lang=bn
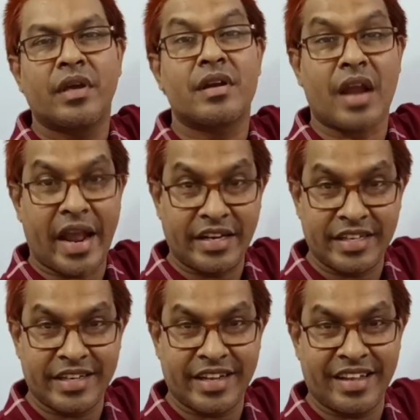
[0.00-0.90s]
নাইনটি
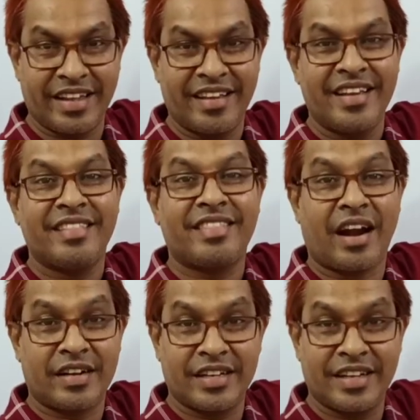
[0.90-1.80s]
ডিগ্রি
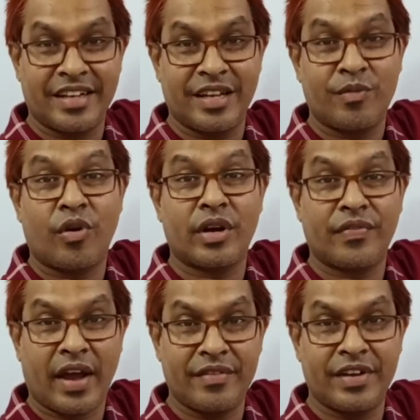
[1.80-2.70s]
থার্টি ডিগ্রি ফর্টি
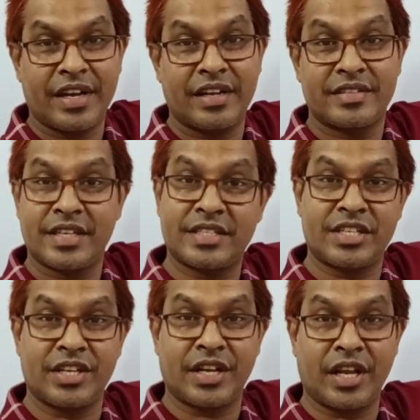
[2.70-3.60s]
ফাইভ ডিগ্রি
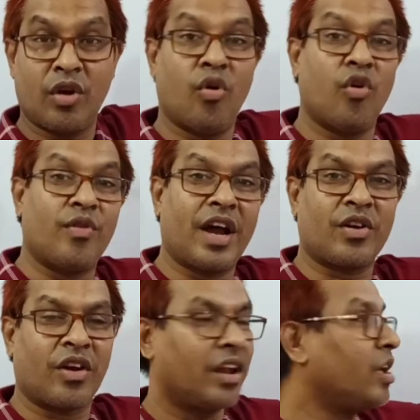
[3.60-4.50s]
সিক্সটি ডিগ্রি
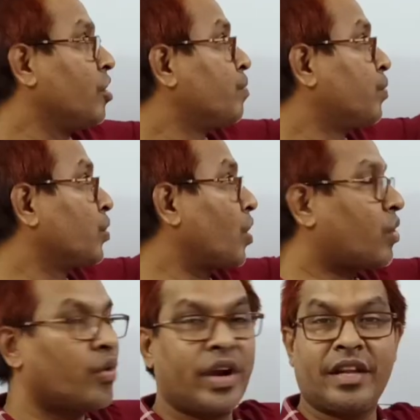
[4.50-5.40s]
ওভারঅল পুরো
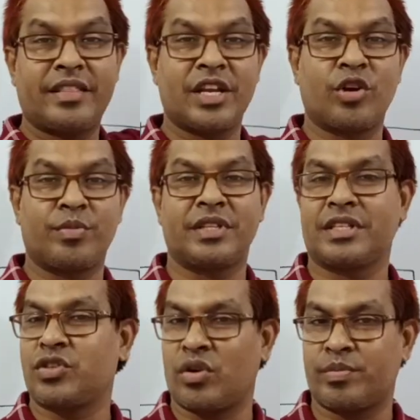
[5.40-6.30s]
কোণের ত্রিকোণমিতিক
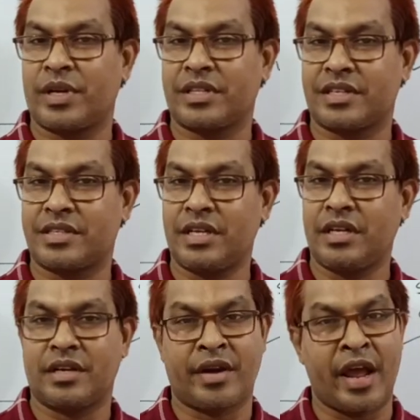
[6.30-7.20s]
যে অনুপাত আছে
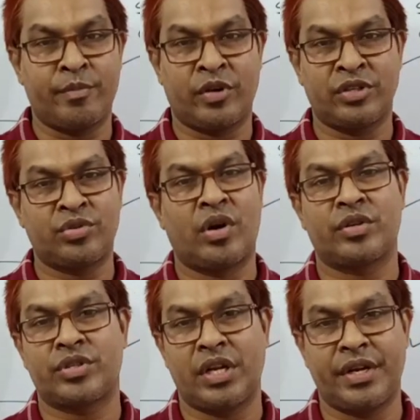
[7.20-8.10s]
নাইন পয়েন্ট টু
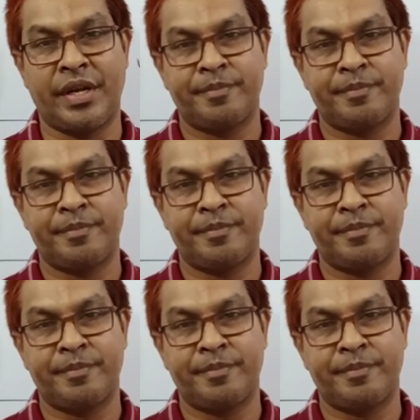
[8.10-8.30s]
অনুশীলনী